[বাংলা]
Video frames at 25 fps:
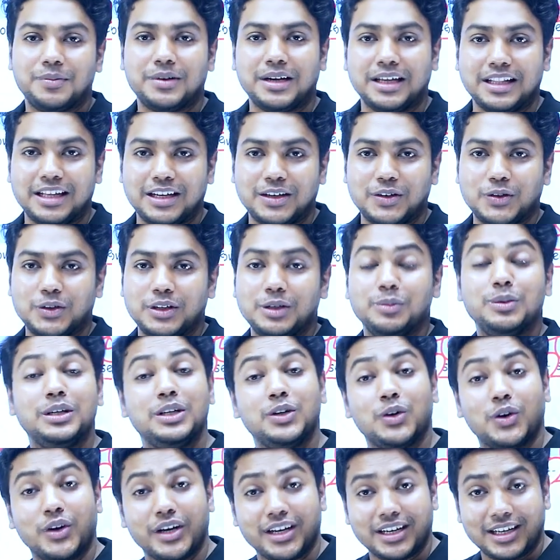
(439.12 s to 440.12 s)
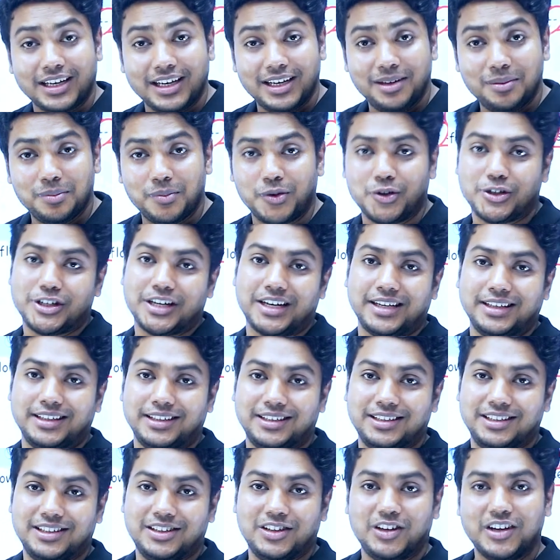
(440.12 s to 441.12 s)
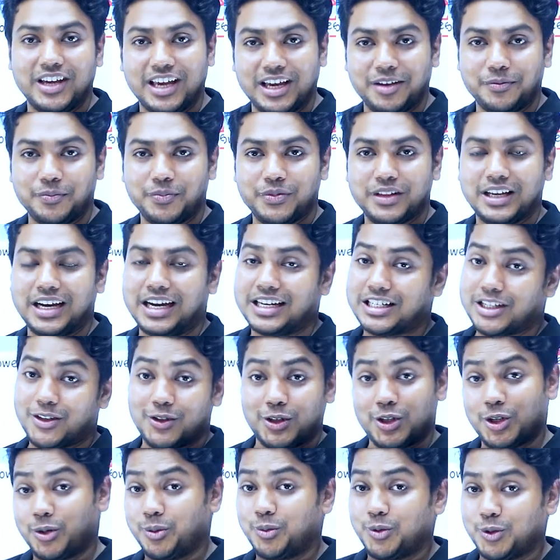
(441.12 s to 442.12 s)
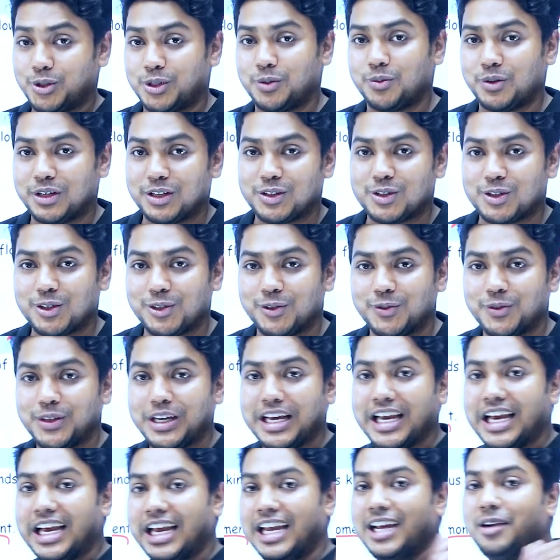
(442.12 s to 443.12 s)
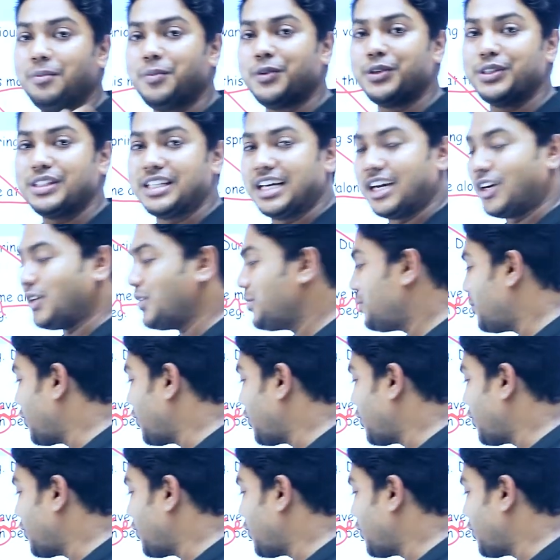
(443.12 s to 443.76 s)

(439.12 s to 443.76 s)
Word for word: প্রাধান্য দেবে ওয়ারকে বসাই ওকে আশা করি সবাই বুঝতে পেরেছ এরপর দেখো